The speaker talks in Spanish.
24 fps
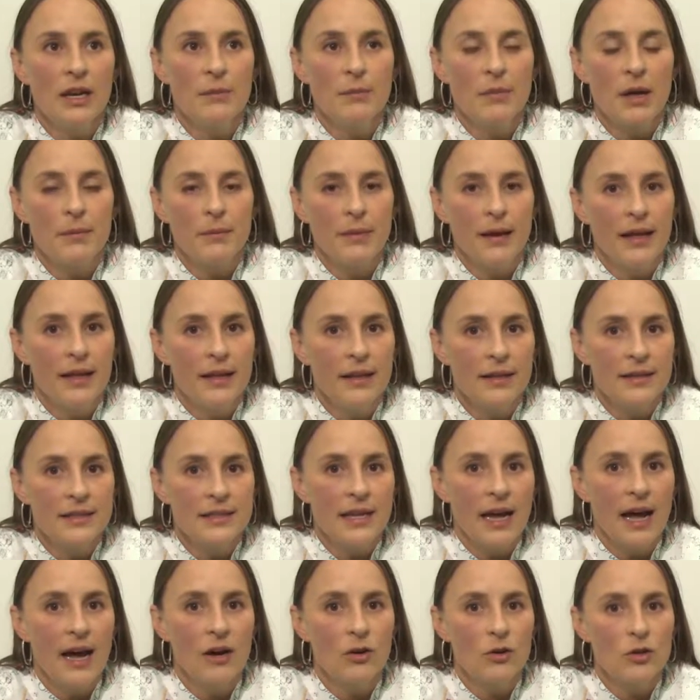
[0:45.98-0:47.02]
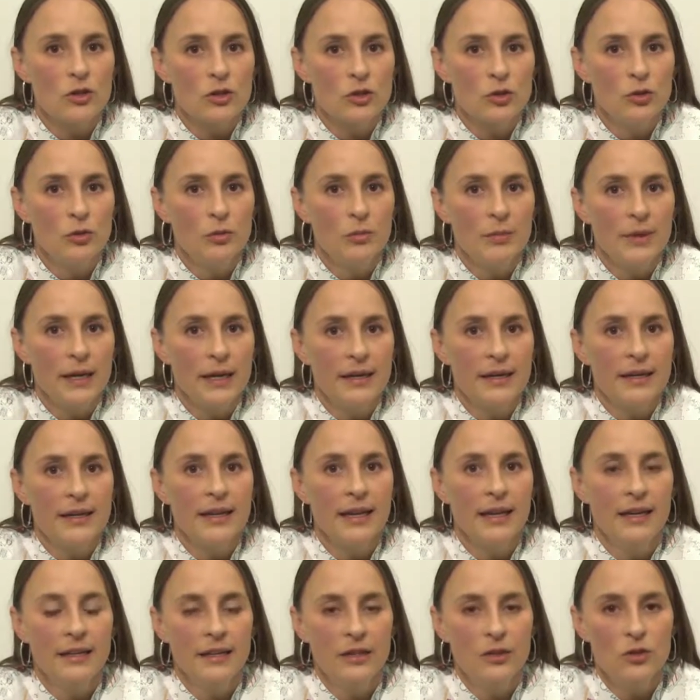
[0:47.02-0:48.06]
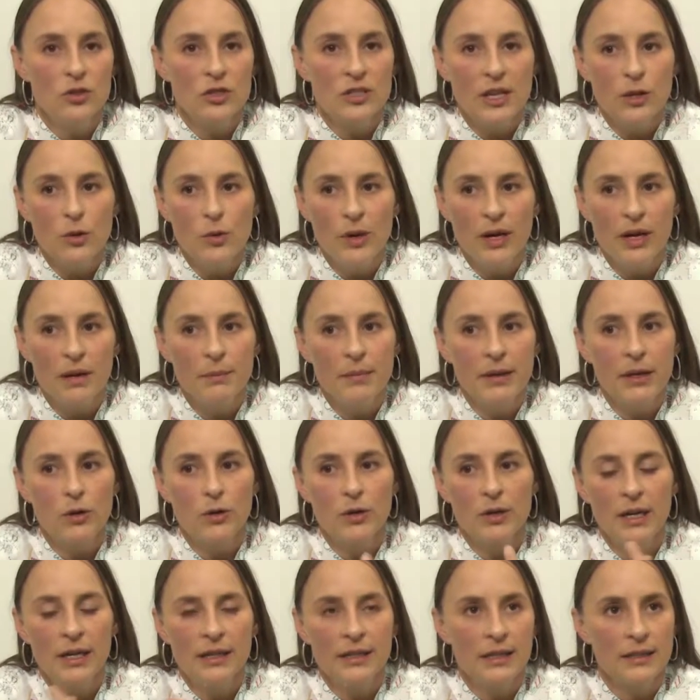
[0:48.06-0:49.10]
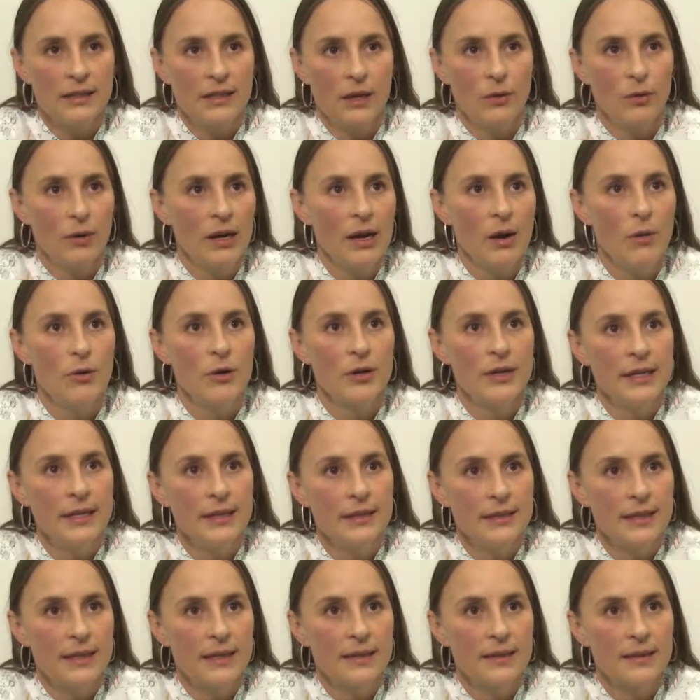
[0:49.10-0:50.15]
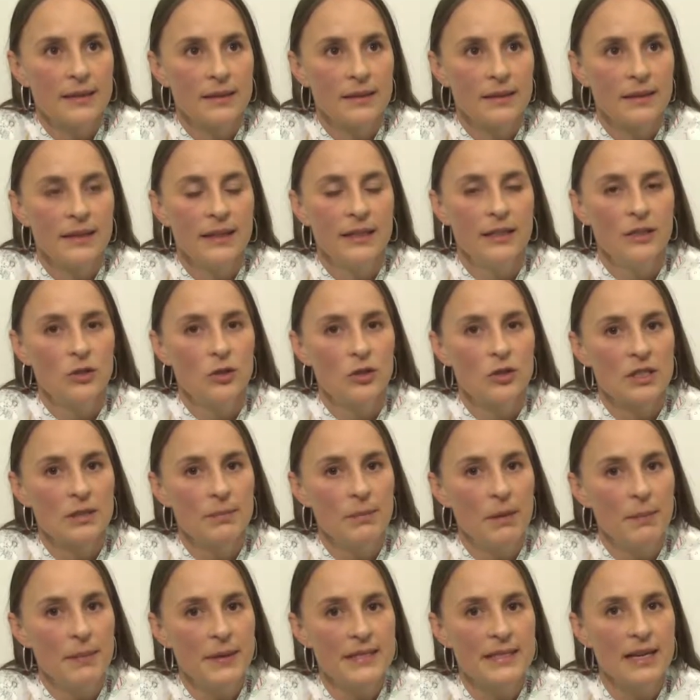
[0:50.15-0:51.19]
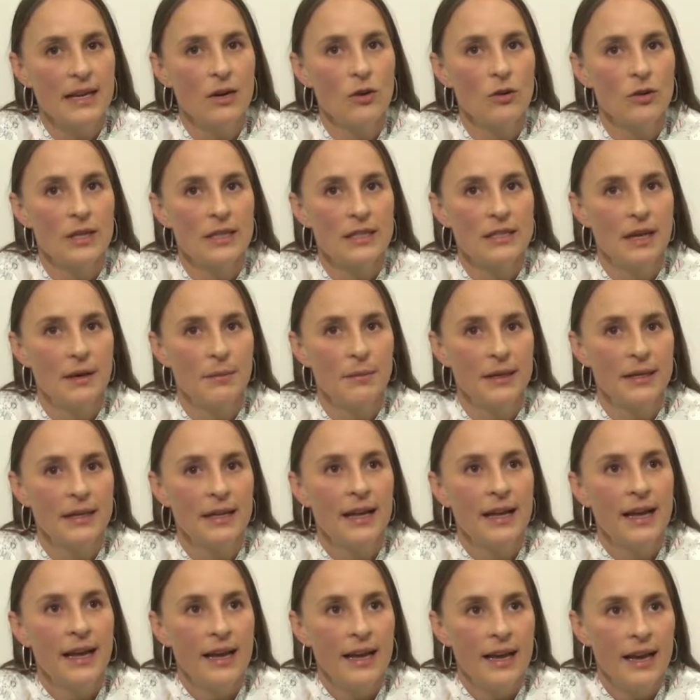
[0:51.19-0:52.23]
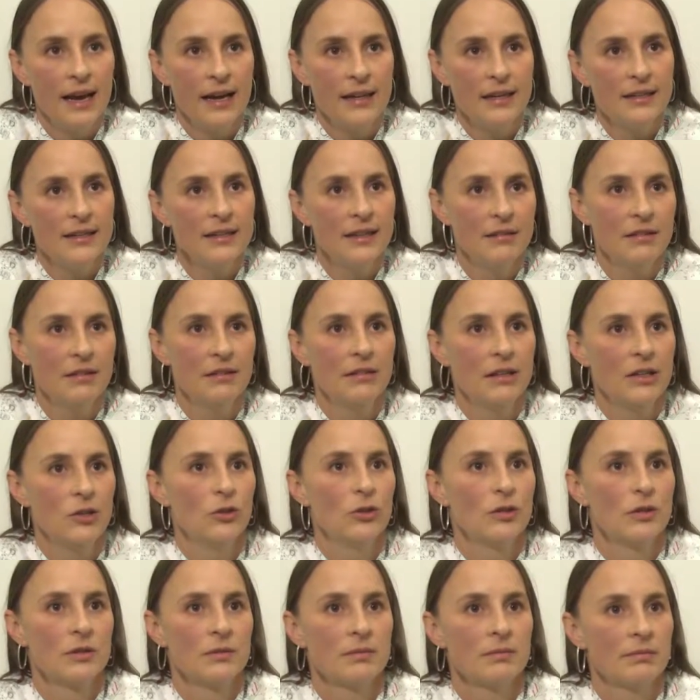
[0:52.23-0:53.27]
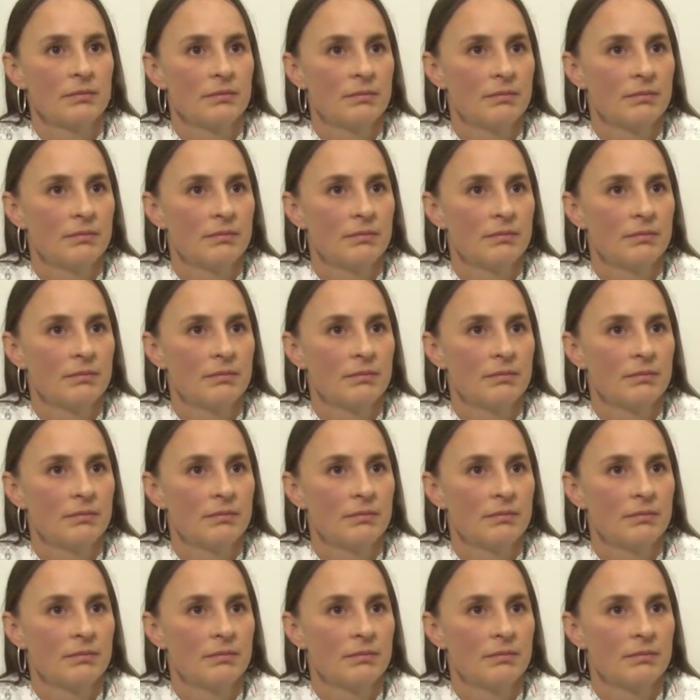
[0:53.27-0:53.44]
las mamás acostumbran que el niño se duerme con el tetero en la boquita. Entonces va a pasar lo que llaman caries de biberón